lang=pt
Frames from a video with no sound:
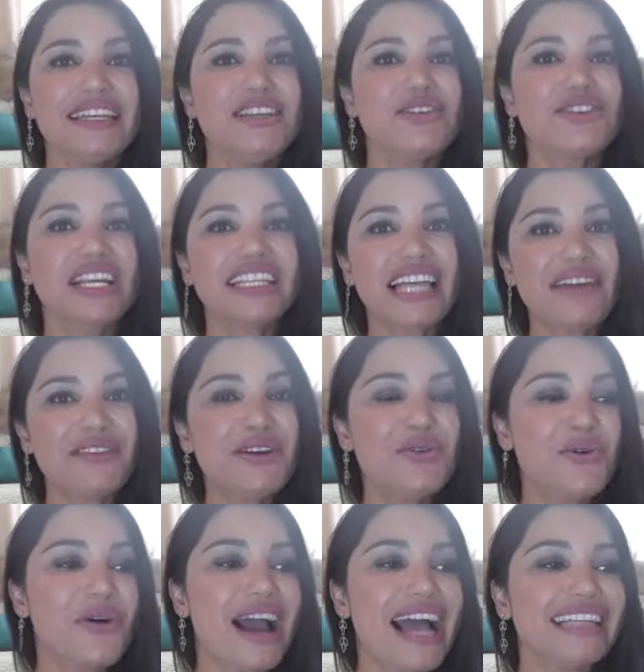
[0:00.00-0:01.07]
E eu já estava
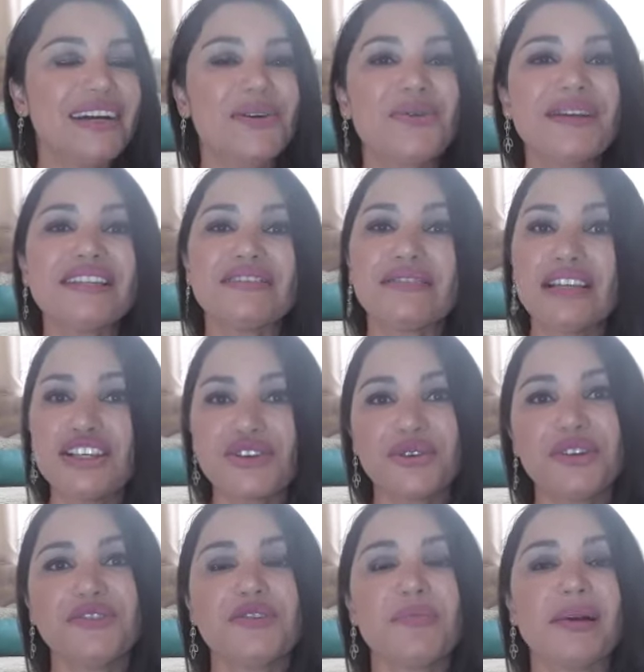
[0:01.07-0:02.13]
encucada com isso desde
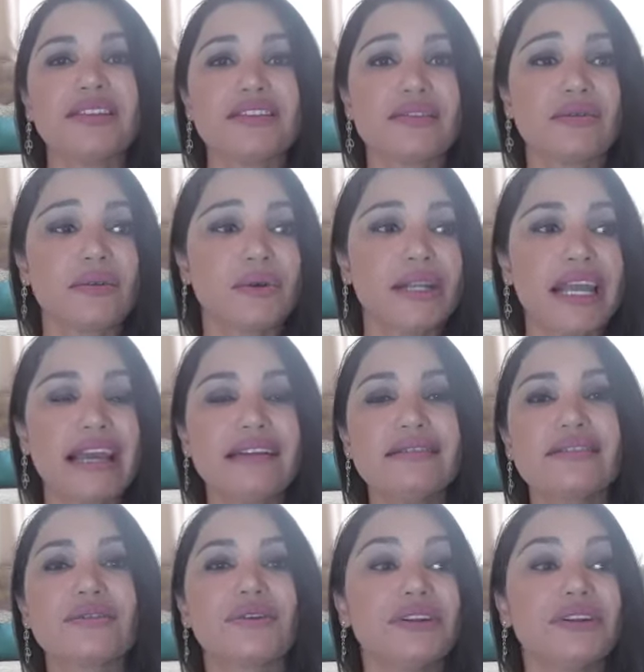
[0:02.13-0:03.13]
quando eu fui para São Lourenço,